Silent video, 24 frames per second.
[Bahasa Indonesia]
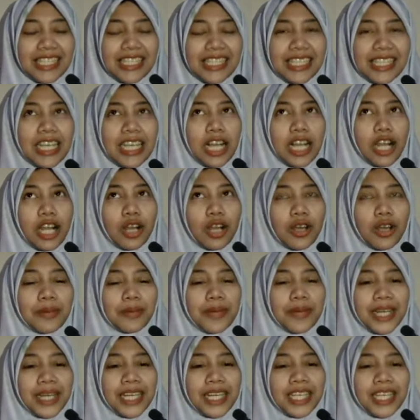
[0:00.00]
Jadi kalau
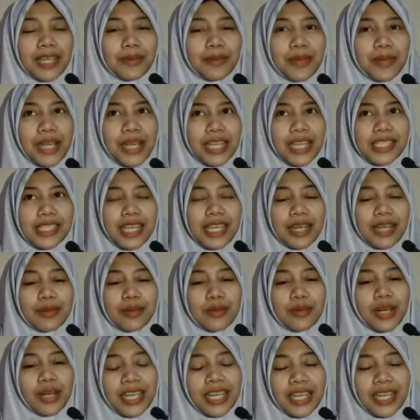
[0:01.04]
kemarin kita belajar
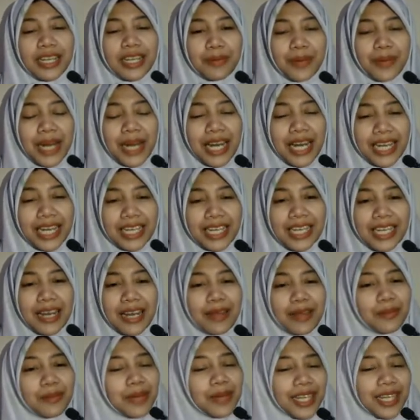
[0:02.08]
mulai dari planet
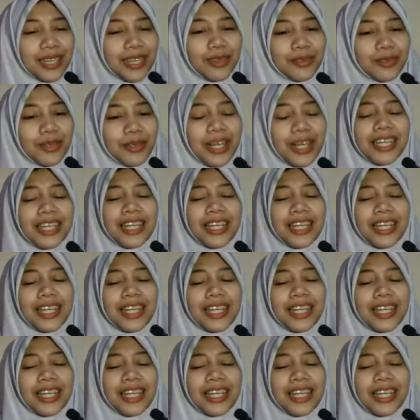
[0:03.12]
dalam, planet luar